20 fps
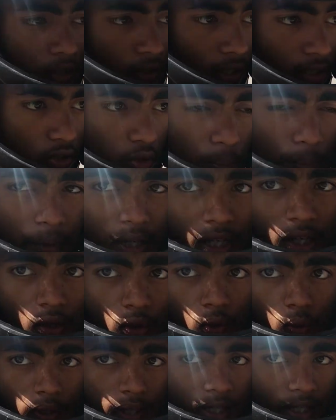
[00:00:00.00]
ये जो मेन
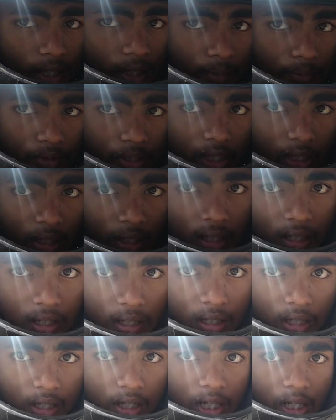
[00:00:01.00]
रोड है ना ये
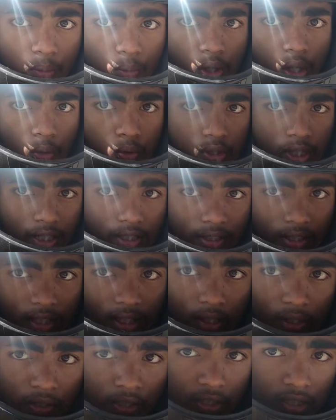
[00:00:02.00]
अल्मोड़ा को जाती है
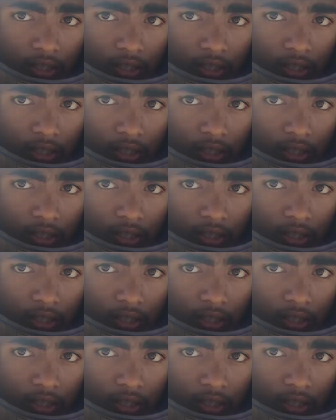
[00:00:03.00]
और